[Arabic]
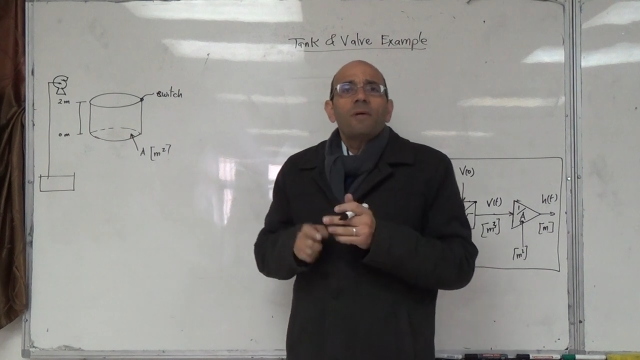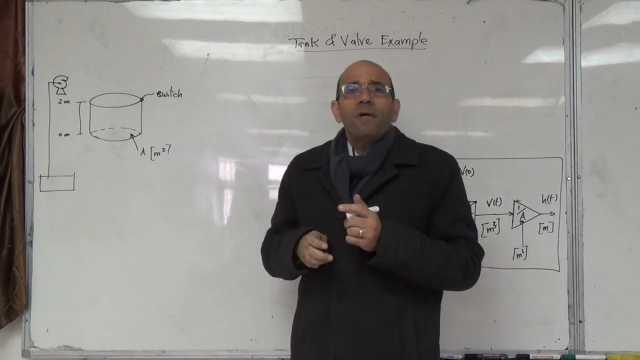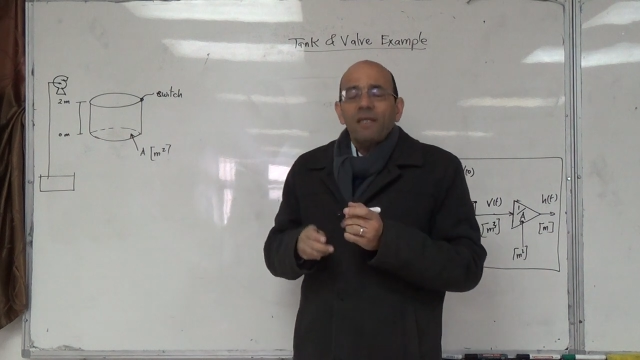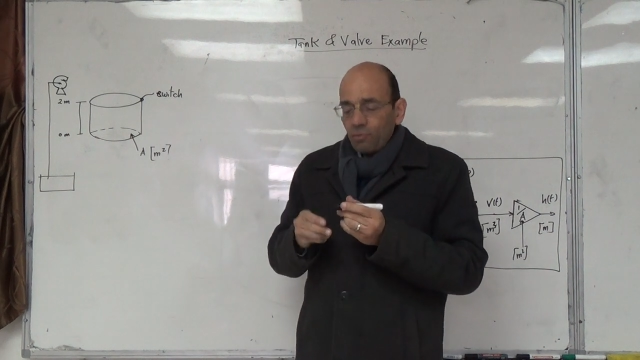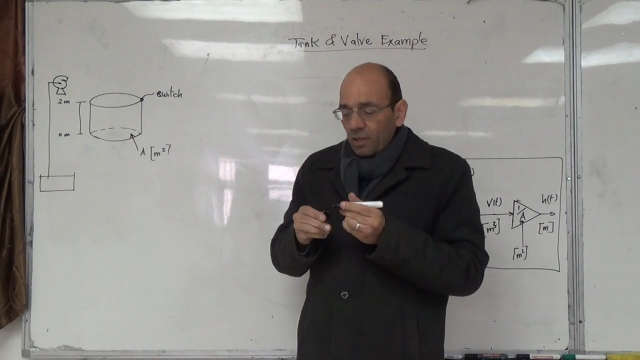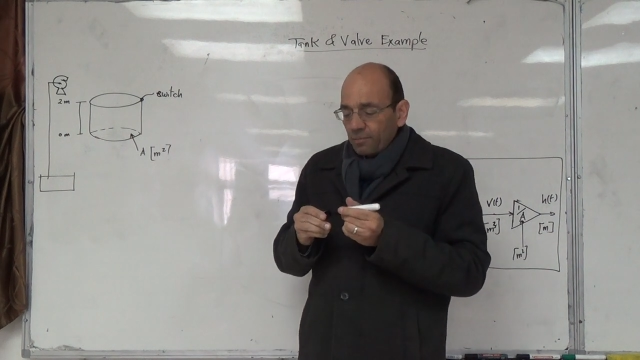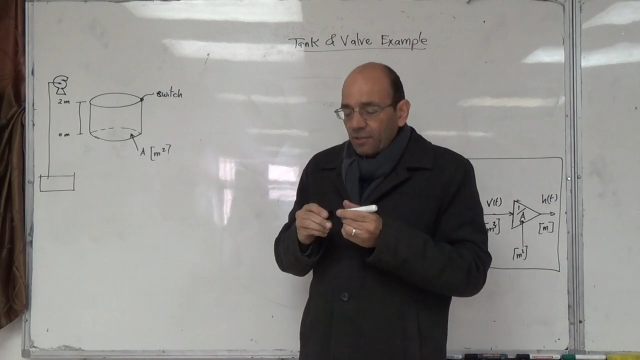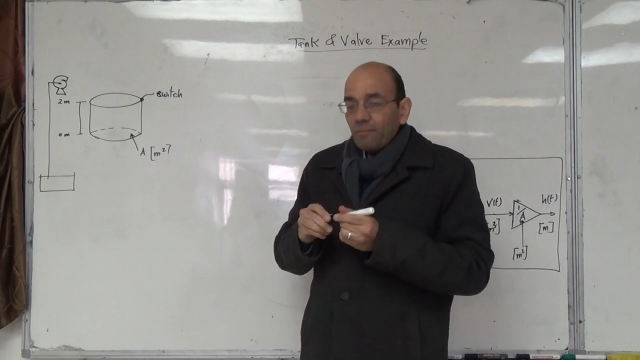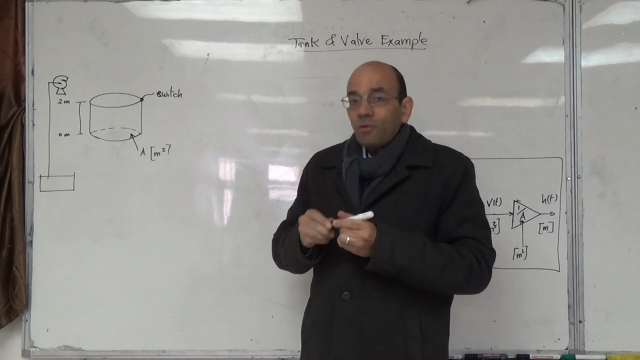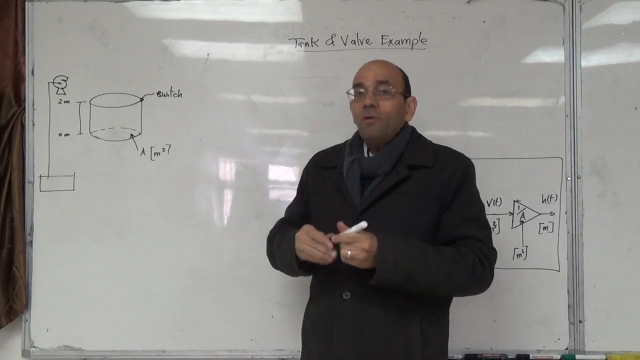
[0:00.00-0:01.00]
بامب هاي كل اللي
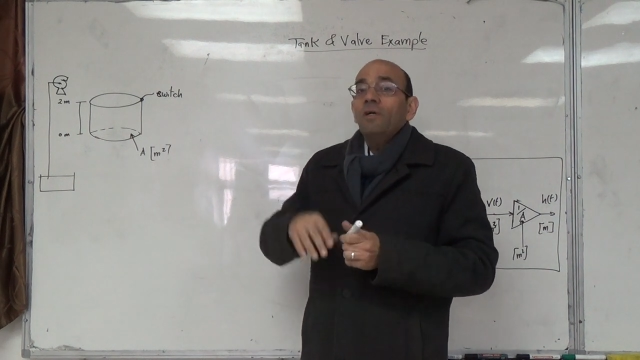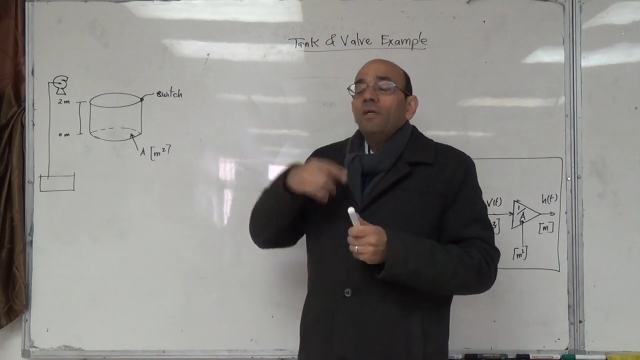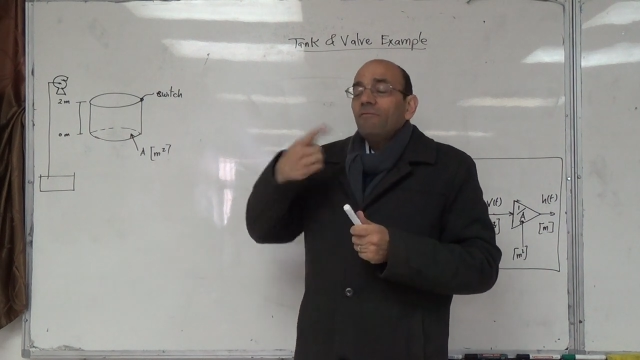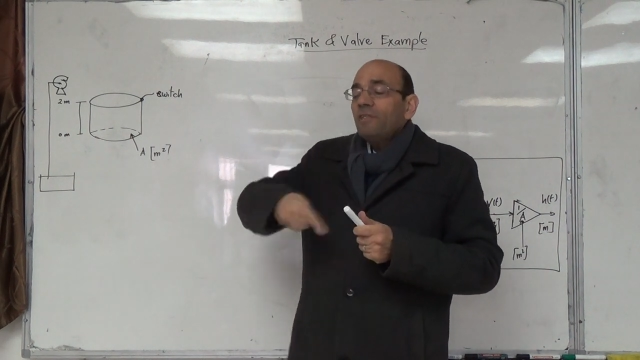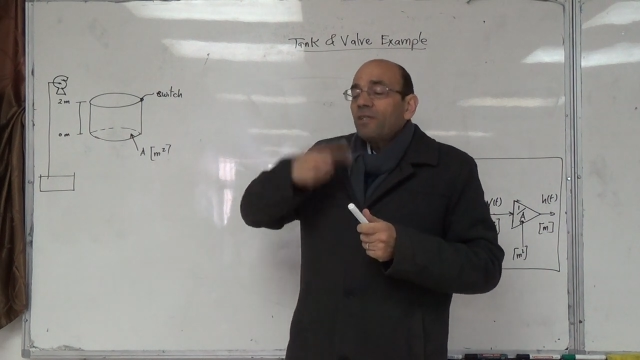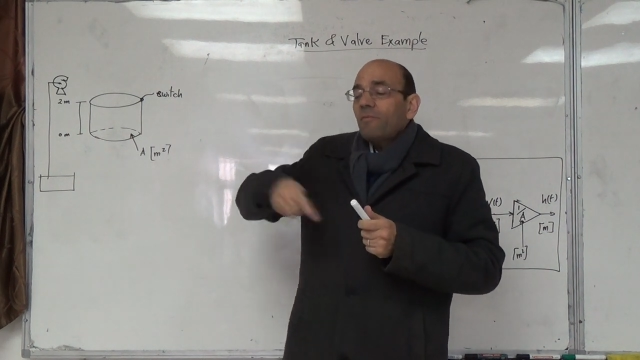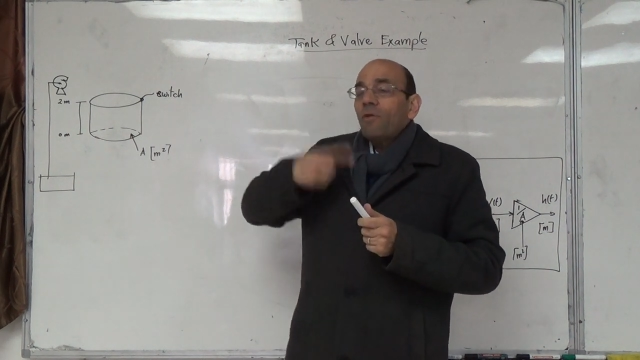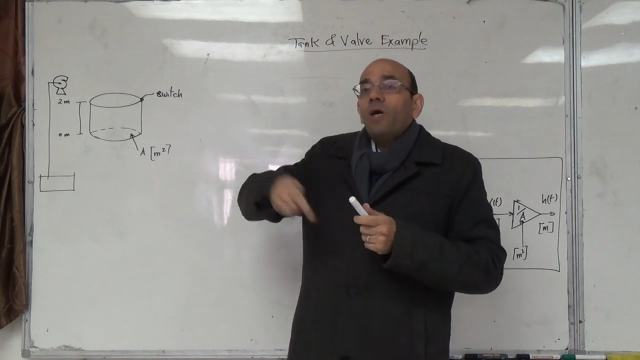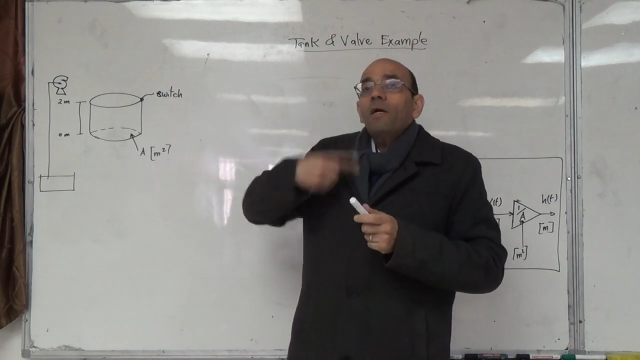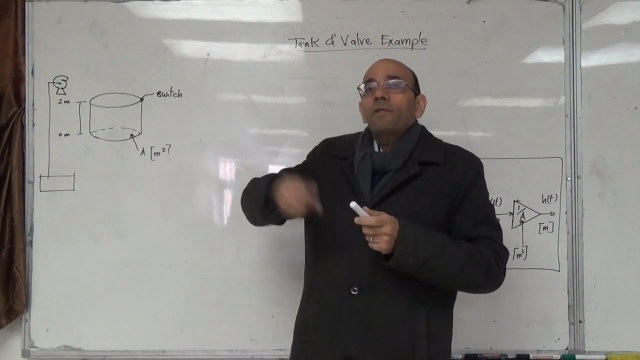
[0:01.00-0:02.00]
بتعمله في زي
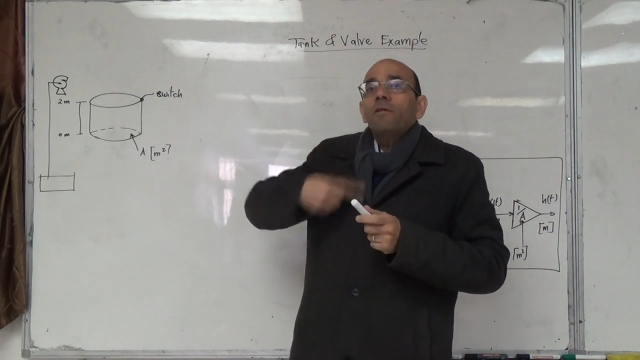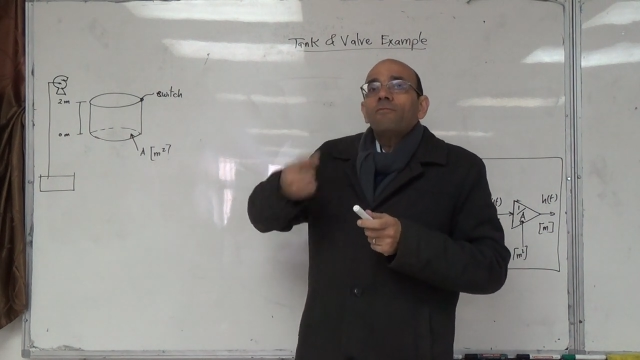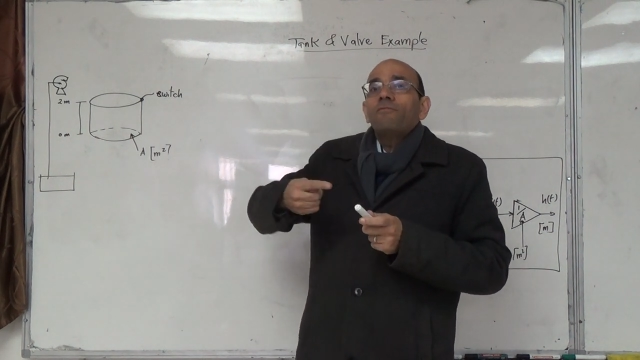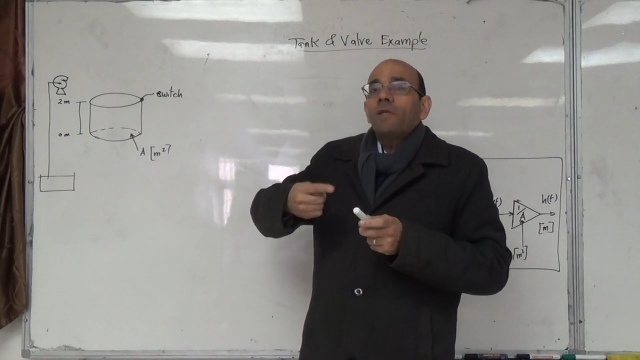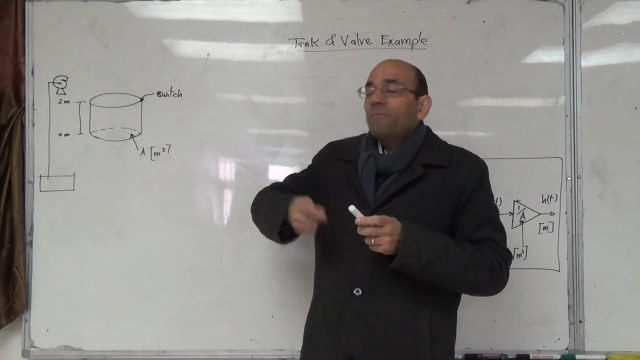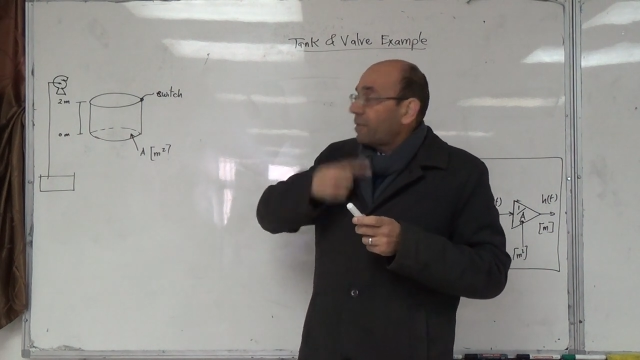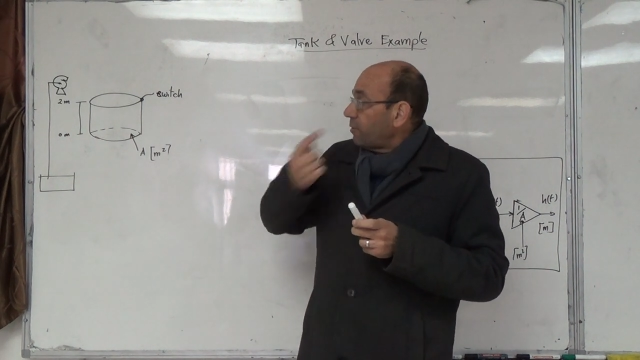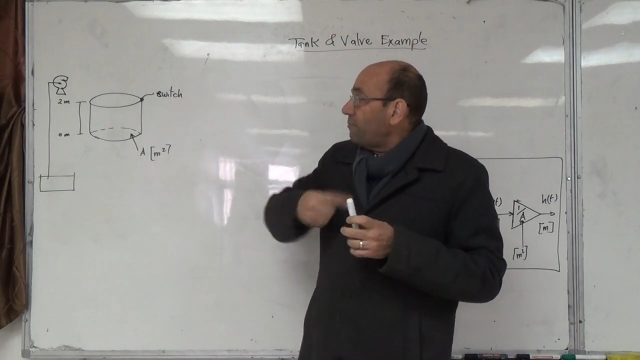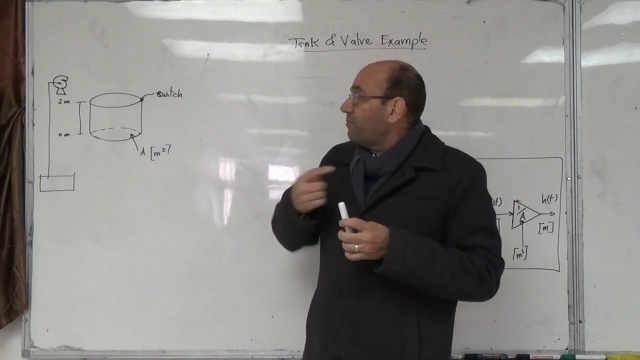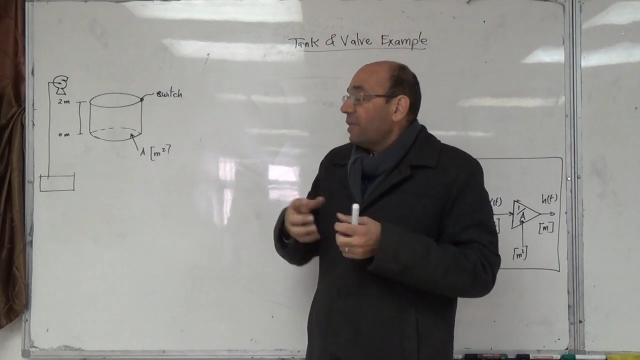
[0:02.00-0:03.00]
مروحه بتلف لما تلف